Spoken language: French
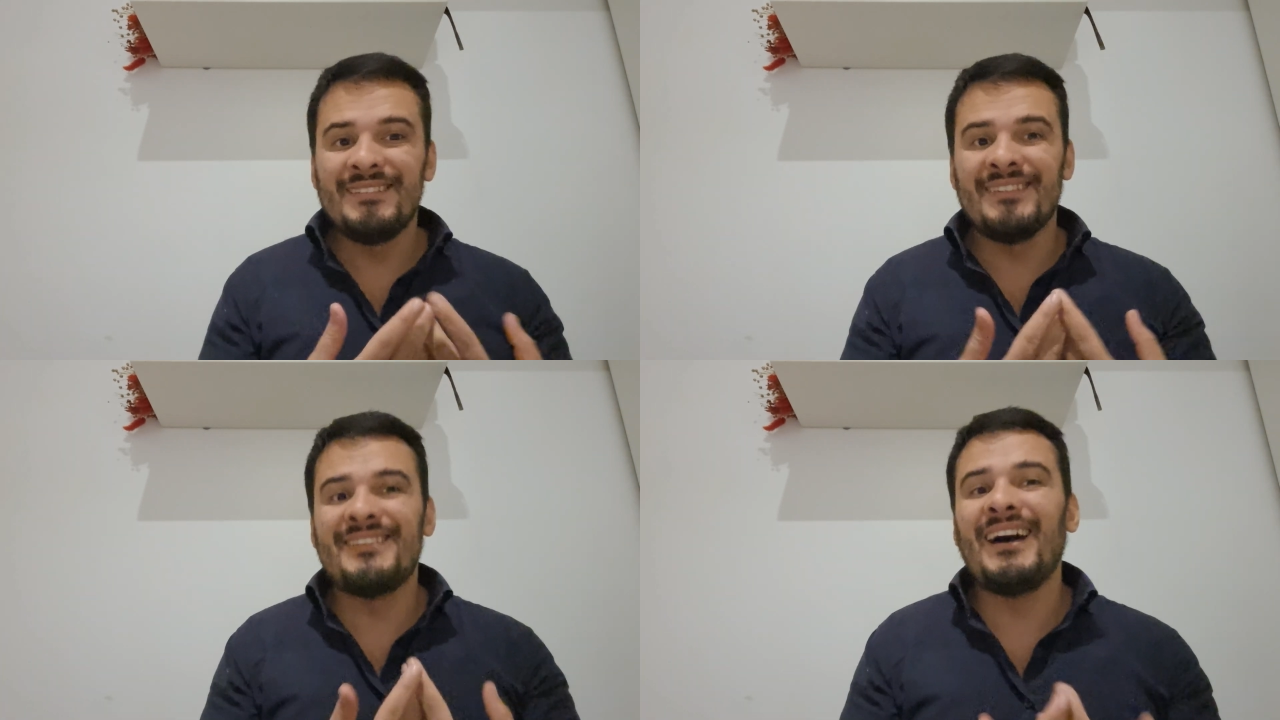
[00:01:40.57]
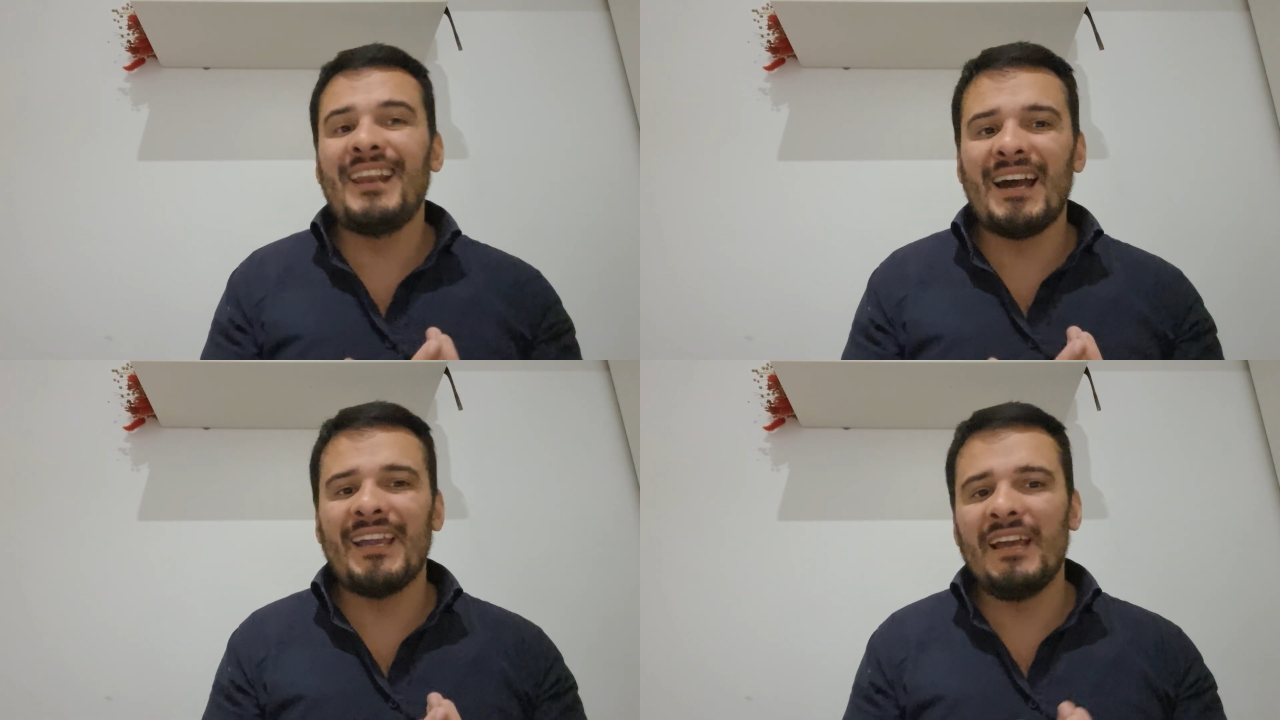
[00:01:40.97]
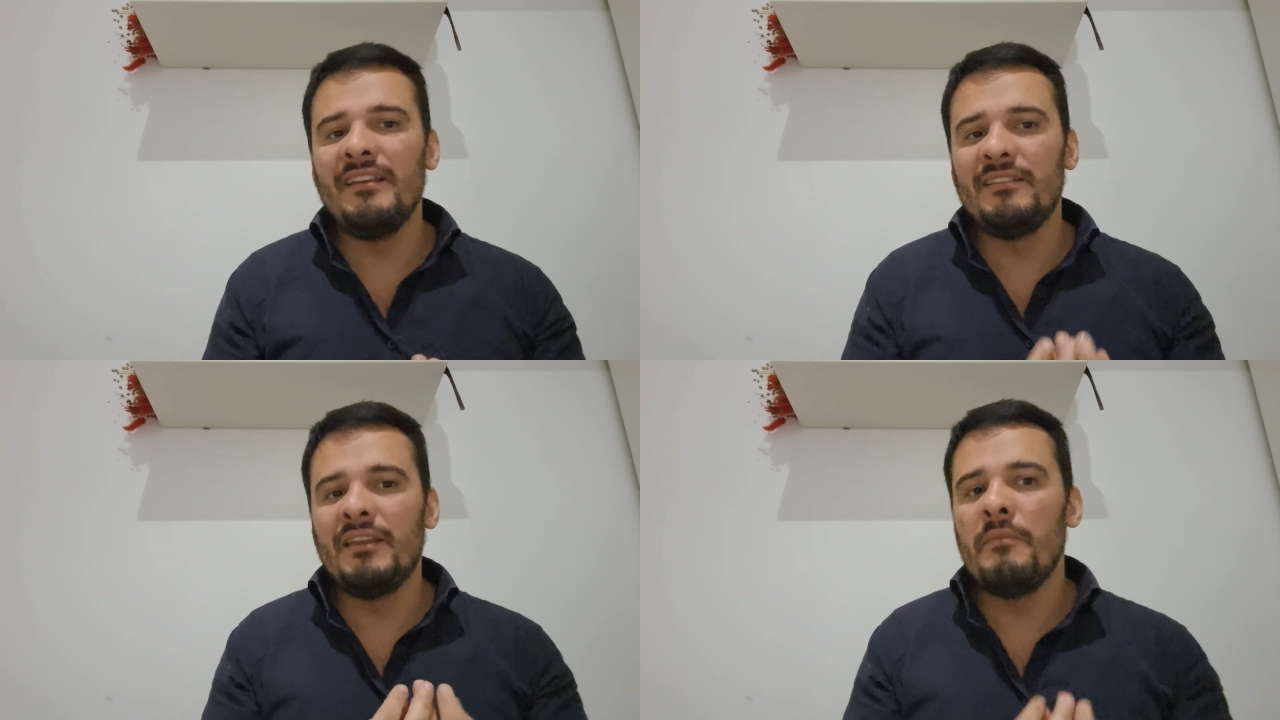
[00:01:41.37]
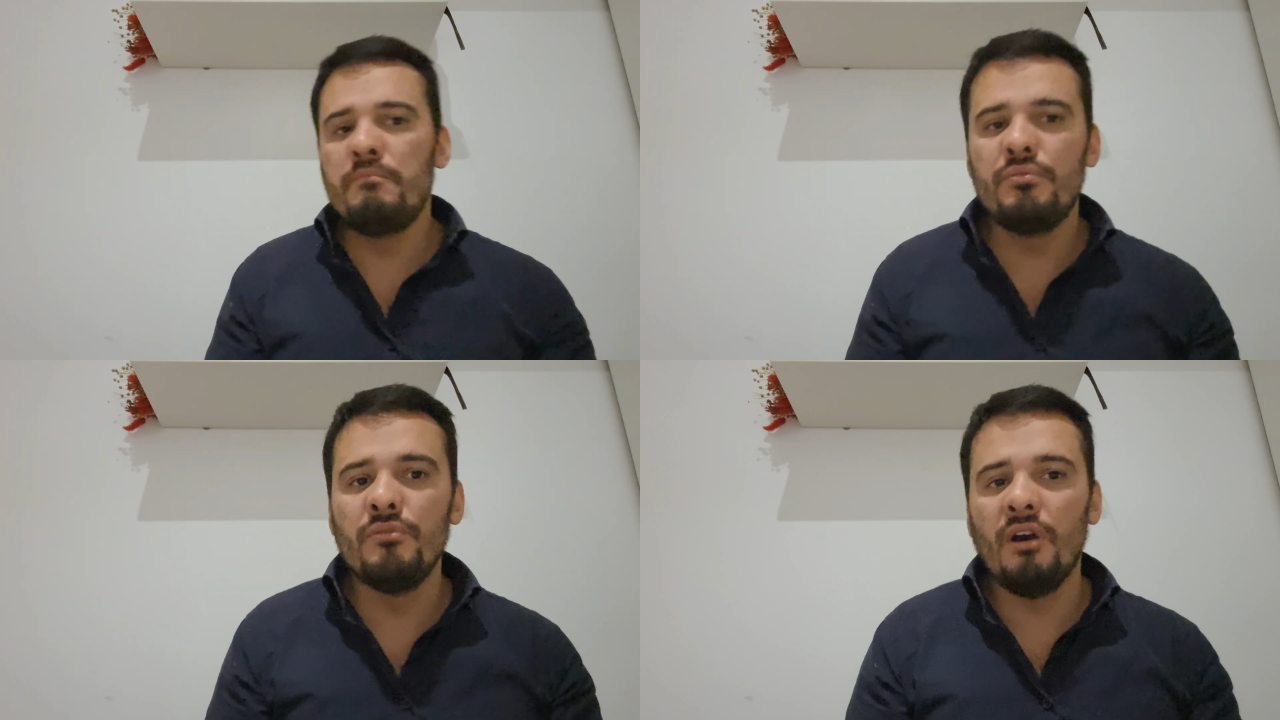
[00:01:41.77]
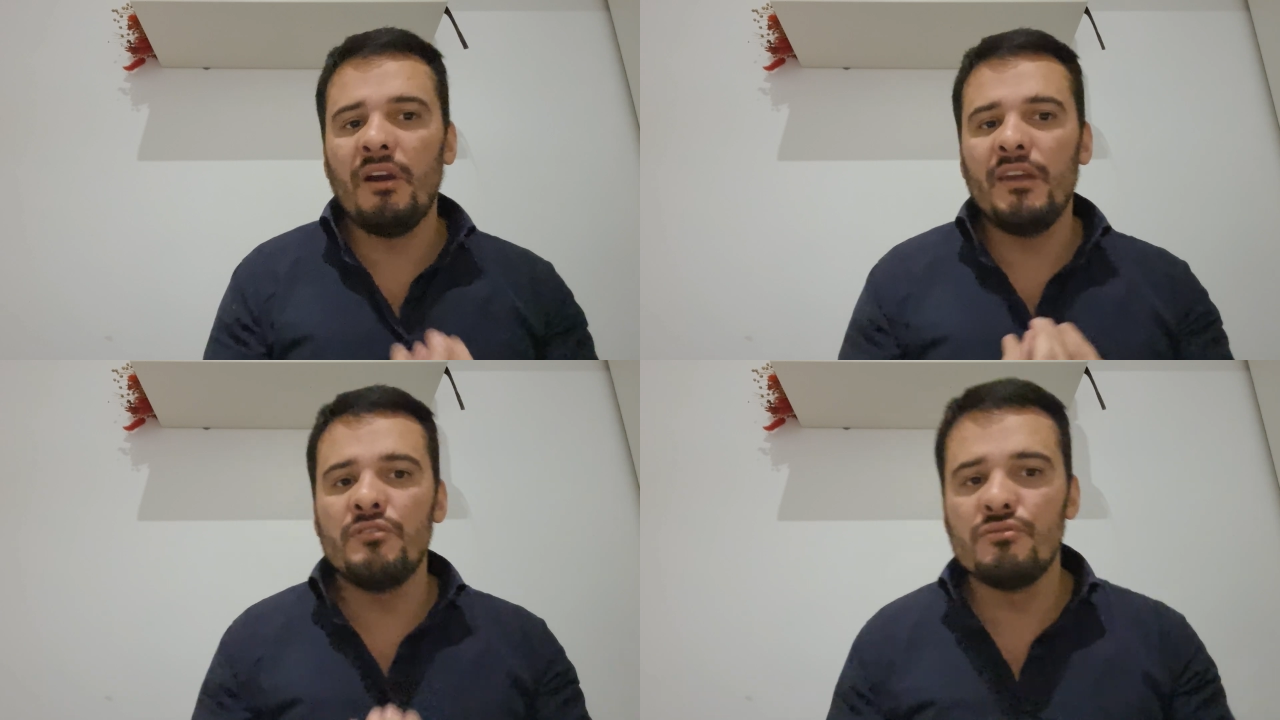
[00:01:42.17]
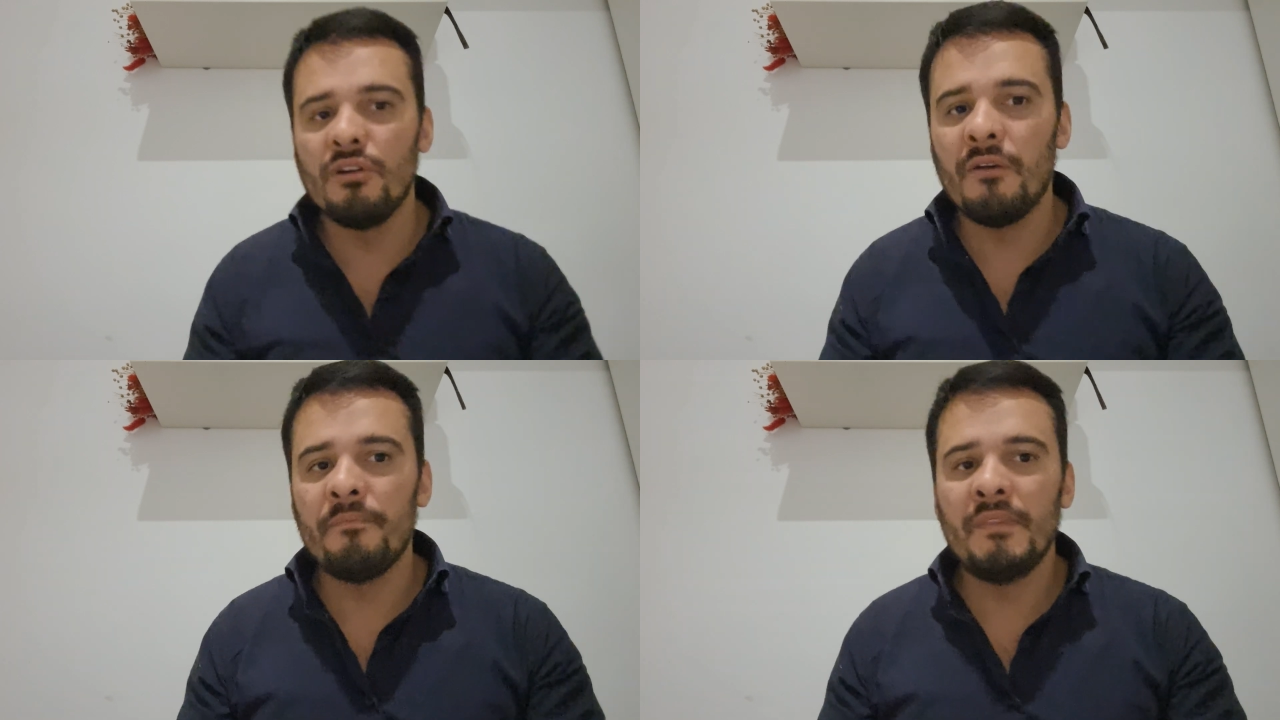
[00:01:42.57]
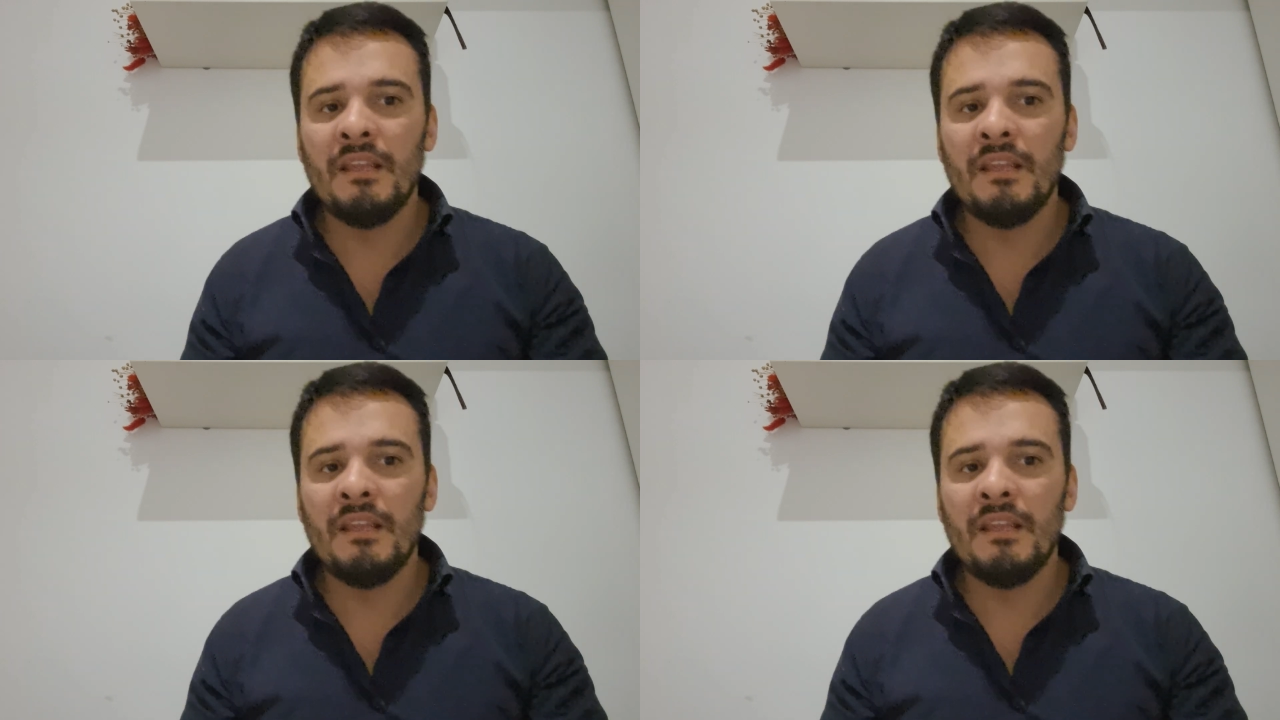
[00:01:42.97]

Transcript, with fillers: C'est ça la réalité pure et dure.